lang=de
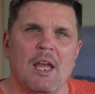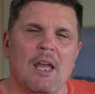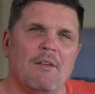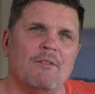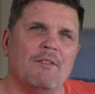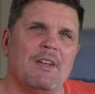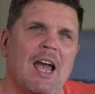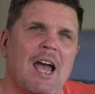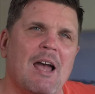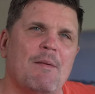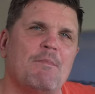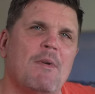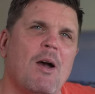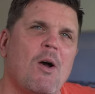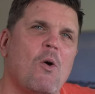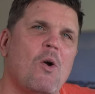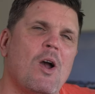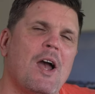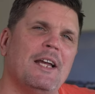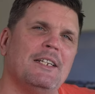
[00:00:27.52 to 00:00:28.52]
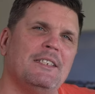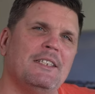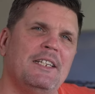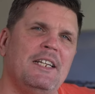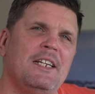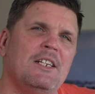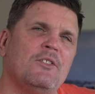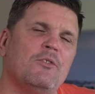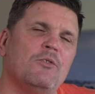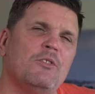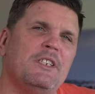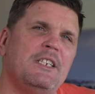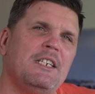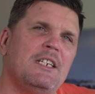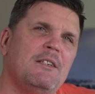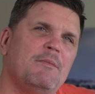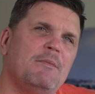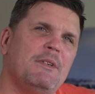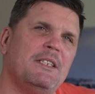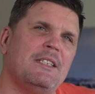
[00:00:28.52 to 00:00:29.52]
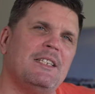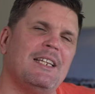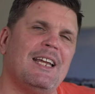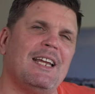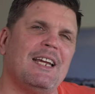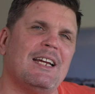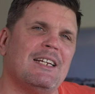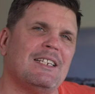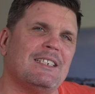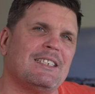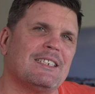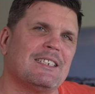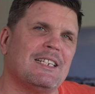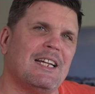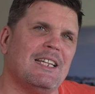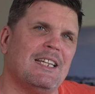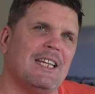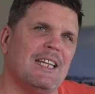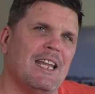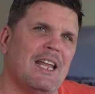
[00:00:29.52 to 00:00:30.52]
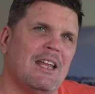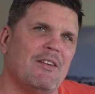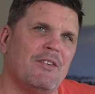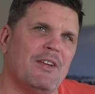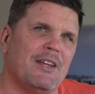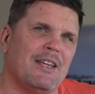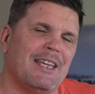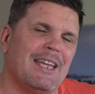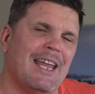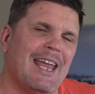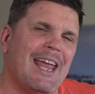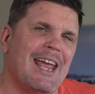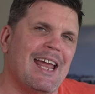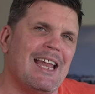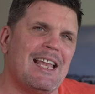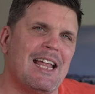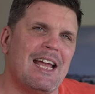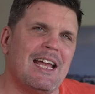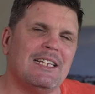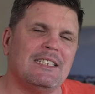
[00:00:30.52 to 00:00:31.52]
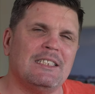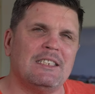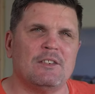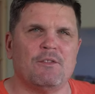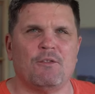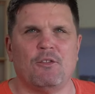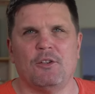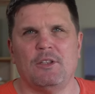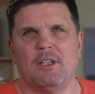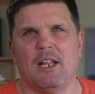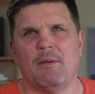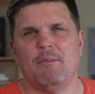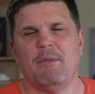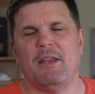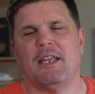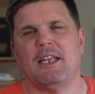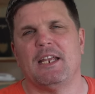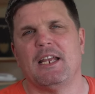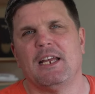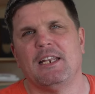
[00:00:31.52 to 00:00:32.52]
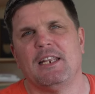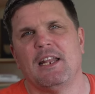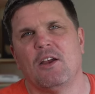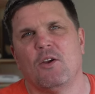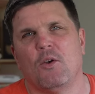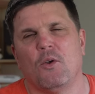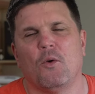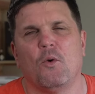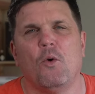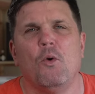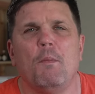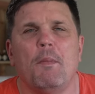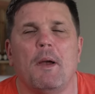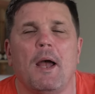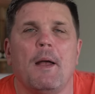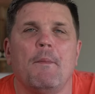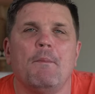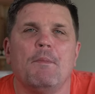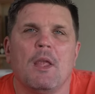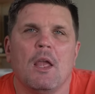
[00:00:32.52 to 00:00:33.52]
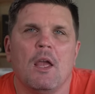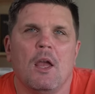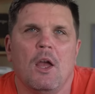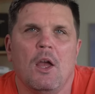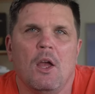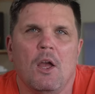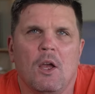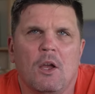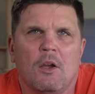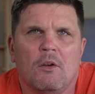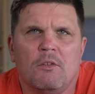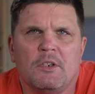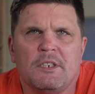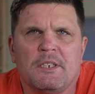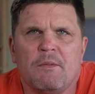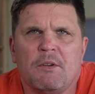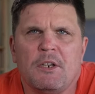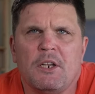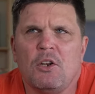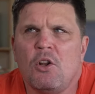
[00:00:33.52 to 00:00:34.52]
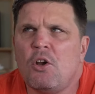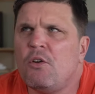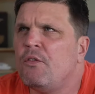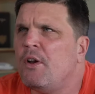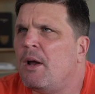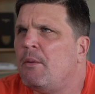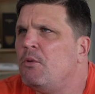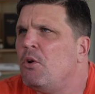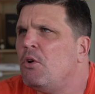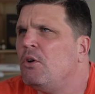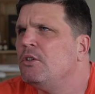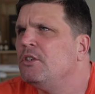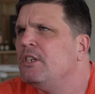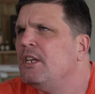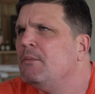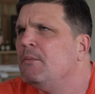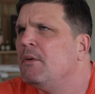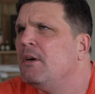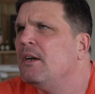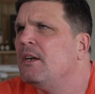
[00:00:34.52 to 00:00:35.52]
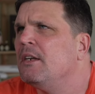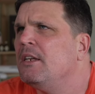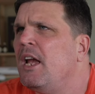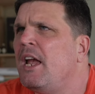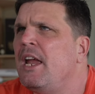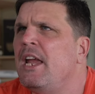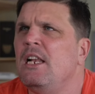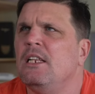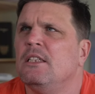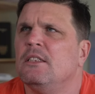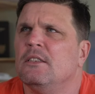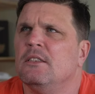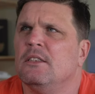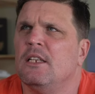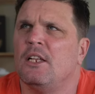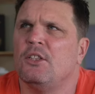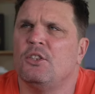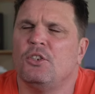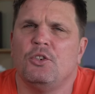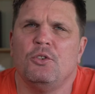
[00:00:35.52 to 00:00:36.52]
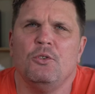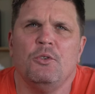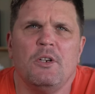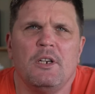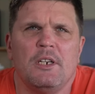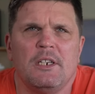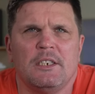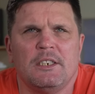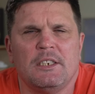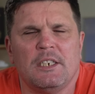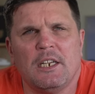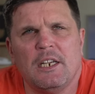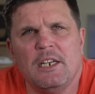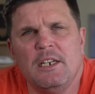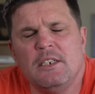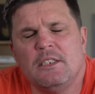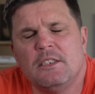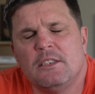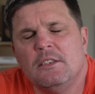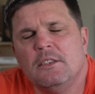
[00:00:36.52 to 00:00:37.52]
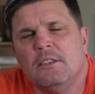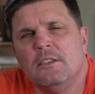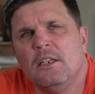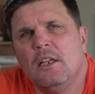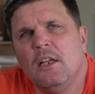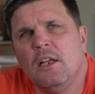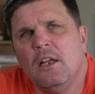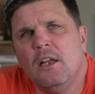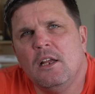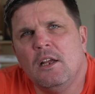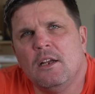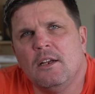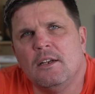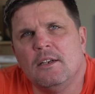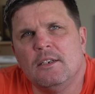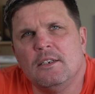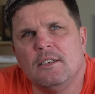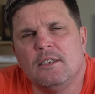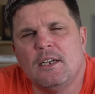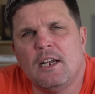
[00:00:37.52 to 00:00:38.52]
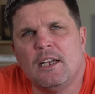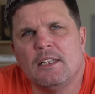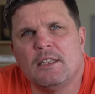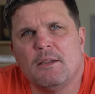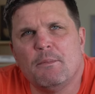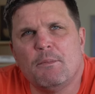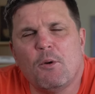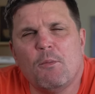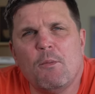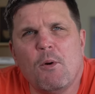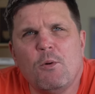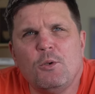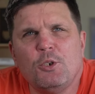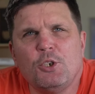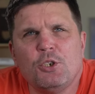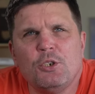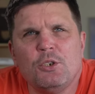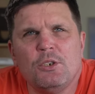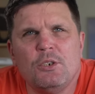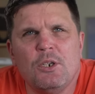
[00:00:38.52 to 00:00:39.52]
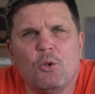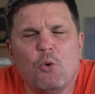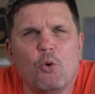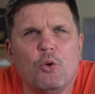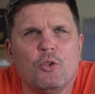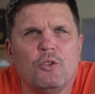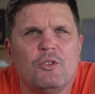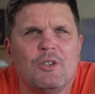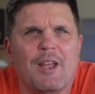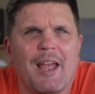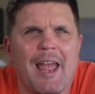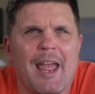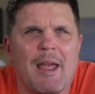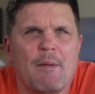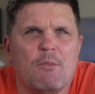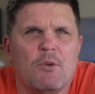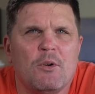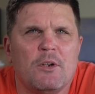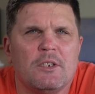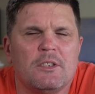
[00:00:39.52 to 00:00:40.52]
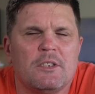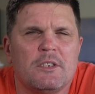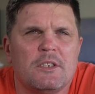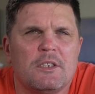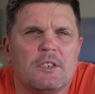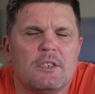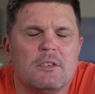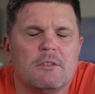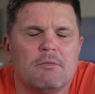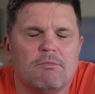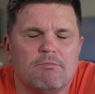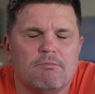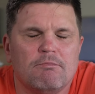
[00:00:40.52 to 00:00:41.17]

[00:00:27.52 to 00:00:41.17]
Wir haben auch ein Deal und Deal mit der Scandinavian Airlines von Amerika nach Europa. Was haben wir denn noch? Wir haben noch ein Thema. Ja, Hilton, natürlich. Hilton äh, hat eine Promotion und Emirates